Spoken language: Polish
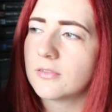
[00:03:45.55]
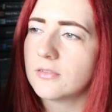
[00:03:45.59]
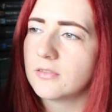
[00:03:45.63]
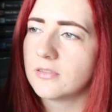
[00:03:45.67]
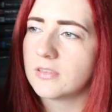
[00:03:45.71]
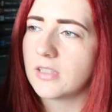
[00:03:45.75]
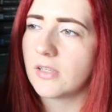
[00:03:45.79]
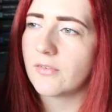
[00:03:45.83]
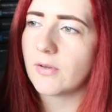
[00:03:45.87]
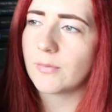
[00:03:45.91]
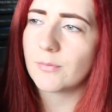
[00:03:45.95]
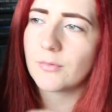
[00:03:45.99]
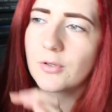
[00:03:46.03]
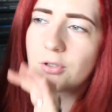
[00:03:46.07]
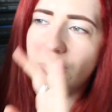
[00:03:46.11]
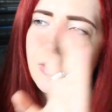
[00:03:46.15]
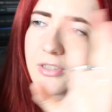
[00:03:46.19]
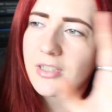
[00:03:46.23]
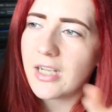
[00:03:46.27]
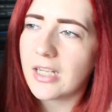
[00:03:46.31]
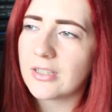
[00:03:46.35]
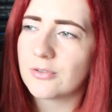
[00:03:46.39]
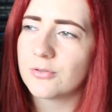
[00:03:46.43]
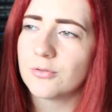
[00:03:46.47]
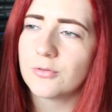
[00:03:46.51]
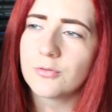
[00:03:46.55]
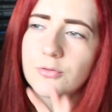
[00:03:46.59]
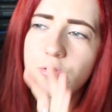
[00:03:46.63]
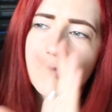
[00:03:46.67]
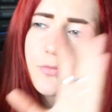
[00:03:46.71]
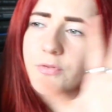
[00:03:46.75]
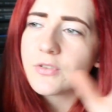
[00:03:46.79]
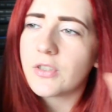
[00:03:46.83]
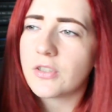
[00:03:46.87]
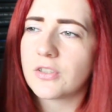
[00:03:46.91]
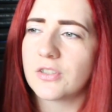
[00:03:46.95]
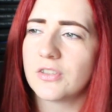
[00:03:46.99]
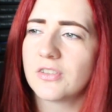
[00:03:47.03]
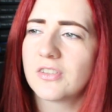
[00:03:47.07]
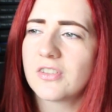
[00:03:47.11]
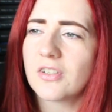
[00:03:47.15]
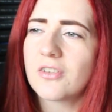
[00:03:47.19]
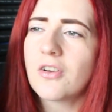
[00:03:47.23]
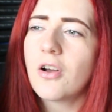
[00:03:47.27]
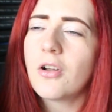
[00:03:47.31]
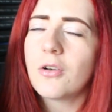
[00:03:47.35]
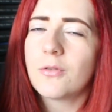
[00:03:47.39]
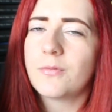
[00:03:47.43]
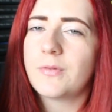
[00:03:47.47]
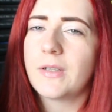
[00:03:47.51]
nie wiem, gatunków, coś,
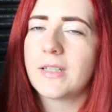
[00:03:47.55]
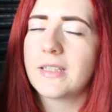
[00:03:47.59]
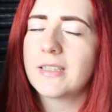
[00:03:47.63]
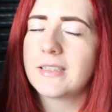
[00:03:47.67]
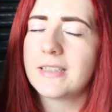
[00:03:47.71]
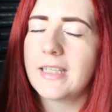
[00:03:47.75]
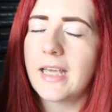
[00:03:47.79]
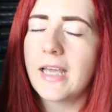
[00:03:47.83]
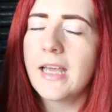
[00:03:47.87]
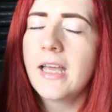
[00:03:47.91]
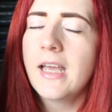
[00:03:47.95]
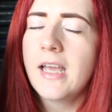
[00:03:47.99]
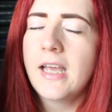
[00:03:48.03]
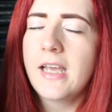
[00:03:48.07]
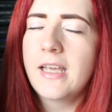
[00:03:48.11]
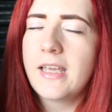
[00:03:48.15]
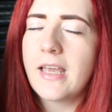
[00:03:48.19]
cokolwiek, nie?